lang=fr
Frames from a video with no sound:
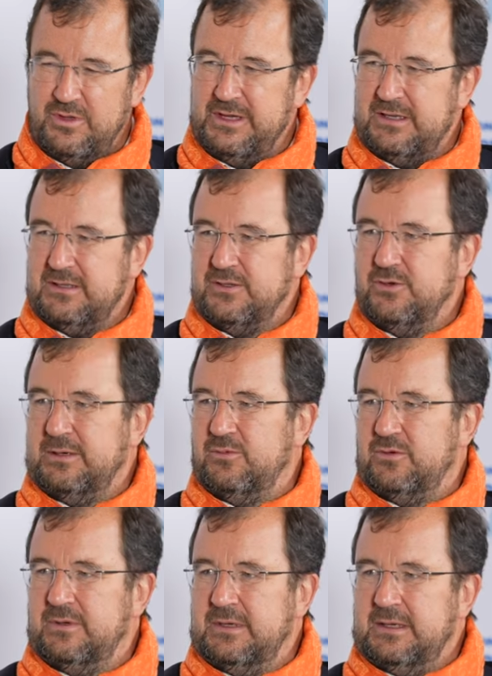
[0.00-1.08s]
lien sera
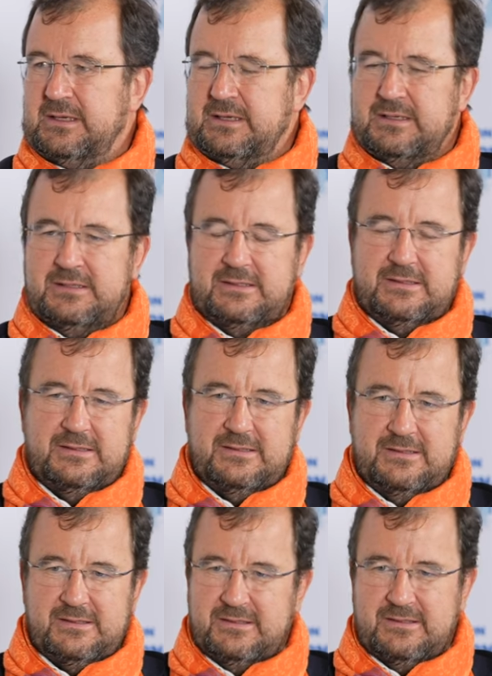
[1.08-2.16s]
bon.
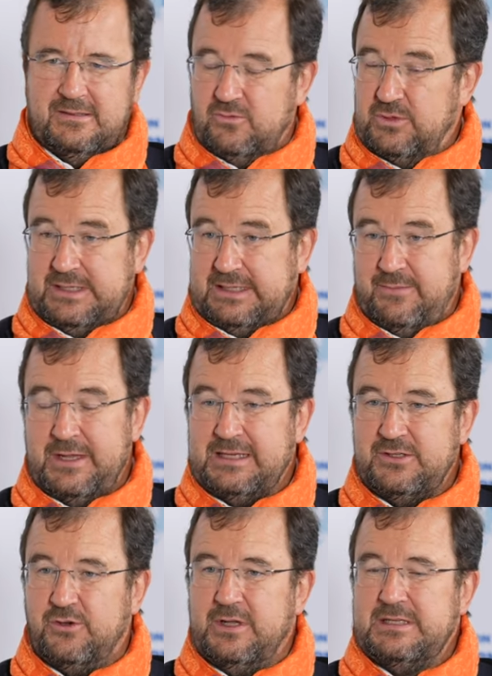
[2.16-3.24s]
Euh, d'une certaine manière,
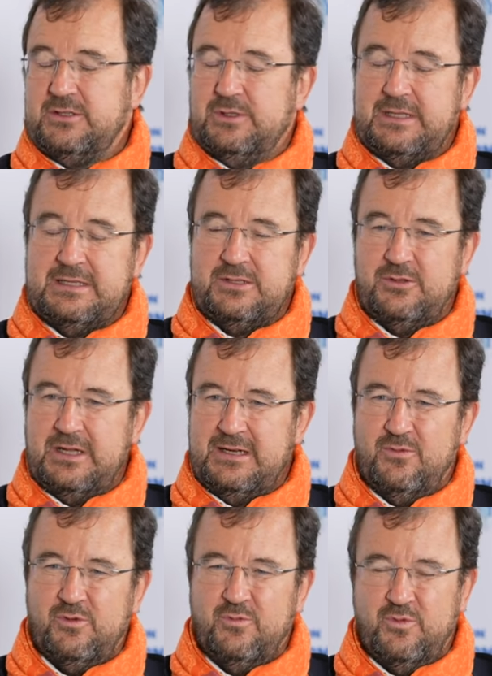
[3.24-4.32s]
les organisations internationales,
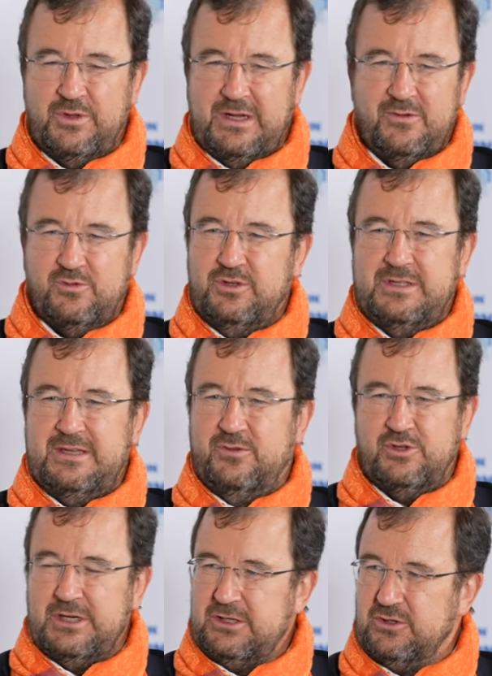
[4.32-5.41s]
la Banque mondiale dont j'ai été
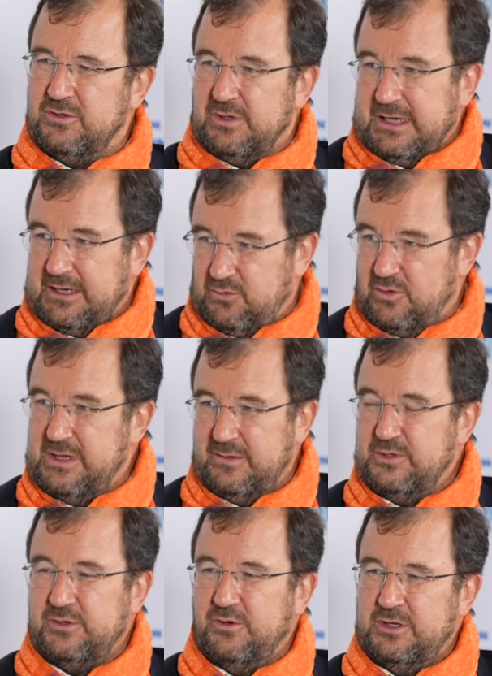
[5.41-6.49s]
en charge, créent du lien,
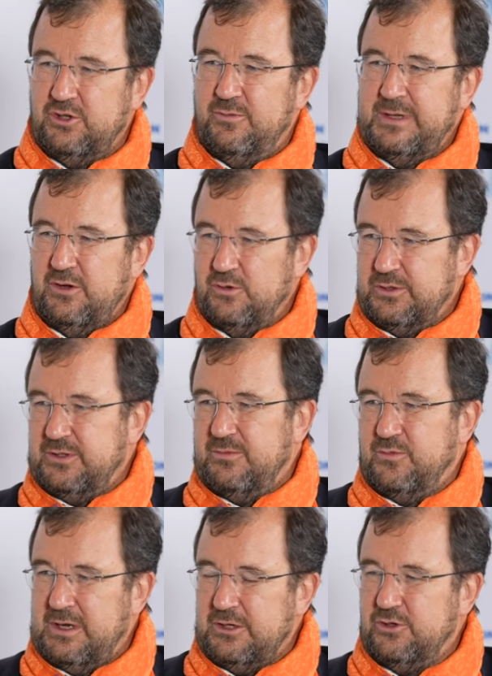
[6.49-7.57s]
puisque les gens mettent
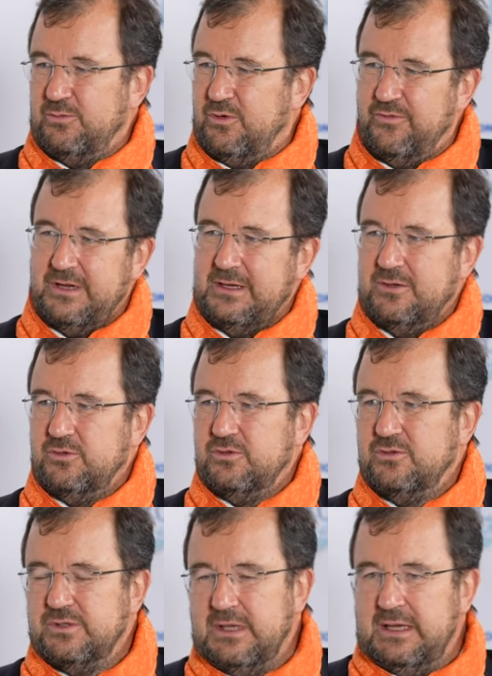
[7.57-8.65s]
ensemble de l'argent pour faire quelque
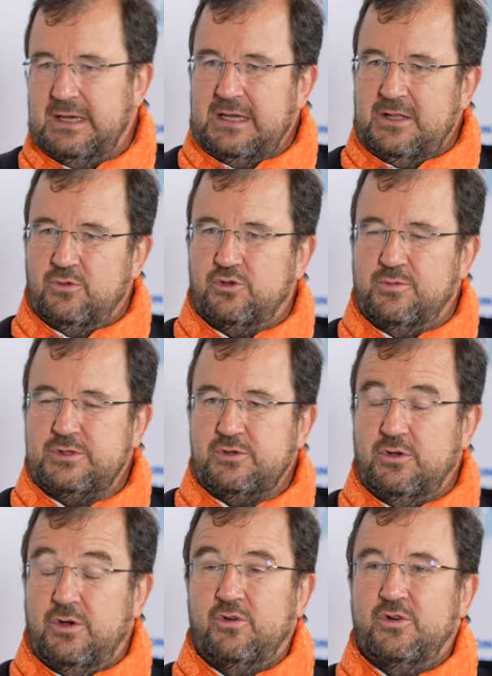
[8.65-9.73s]
chose. Donc je pense
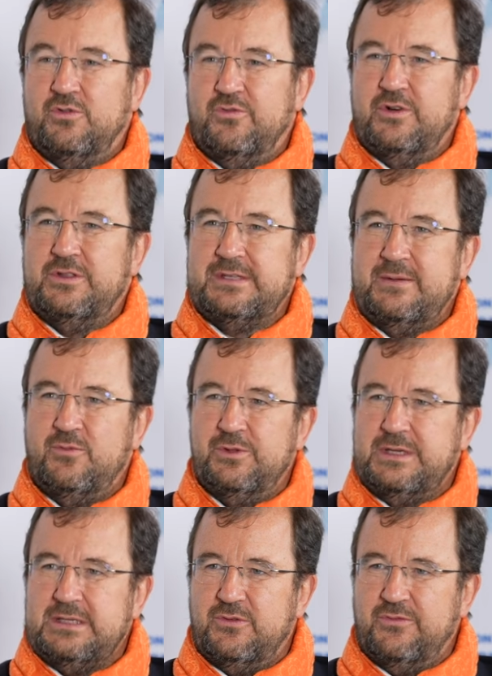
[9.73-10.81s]
qu'encore encore une fois, dans un monde
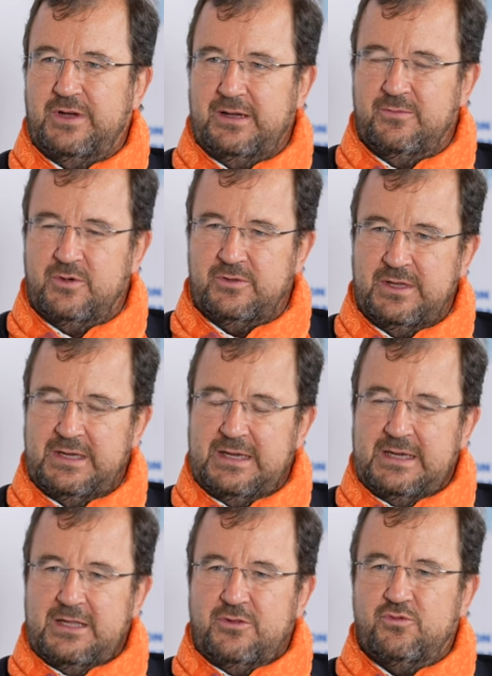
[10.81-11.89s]
qui se fragmente,
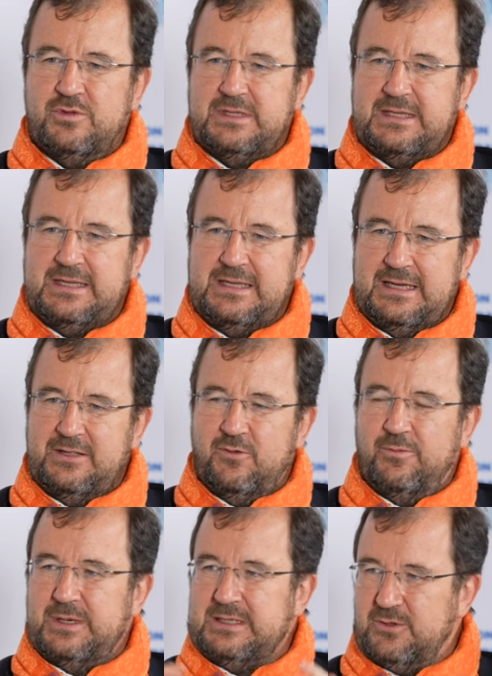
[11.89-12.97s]
tout ce qui est
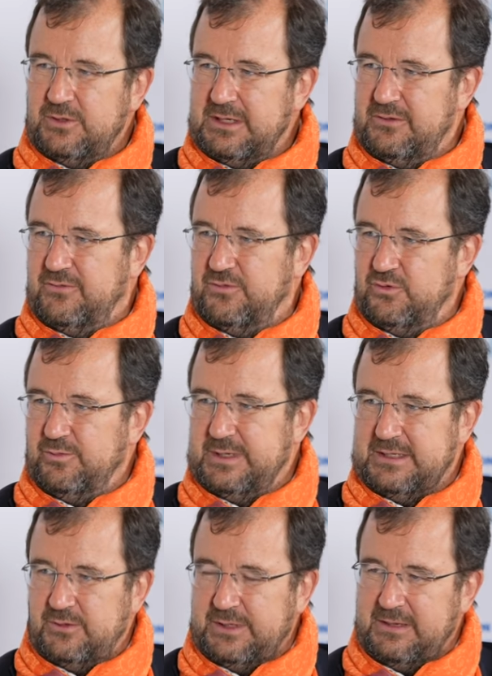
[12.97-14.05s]
non pas centrifuge mais
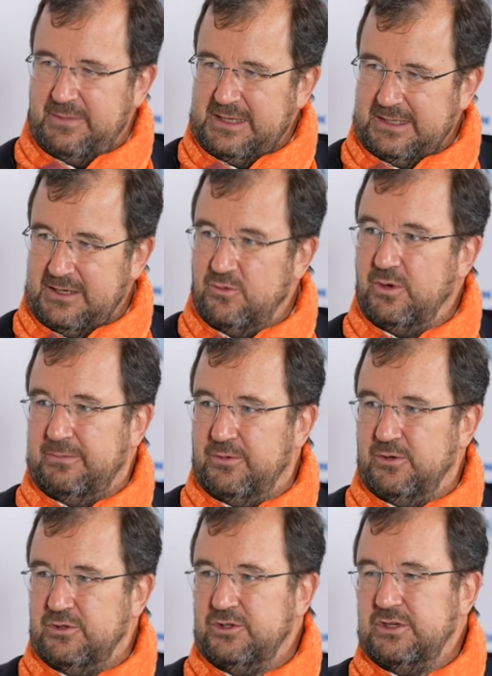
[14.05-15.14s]
centripète, qui nous
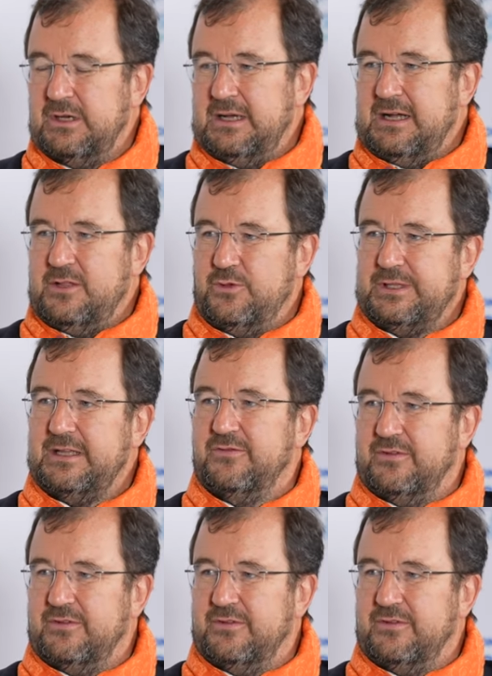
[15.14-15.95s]
rapproche, doit être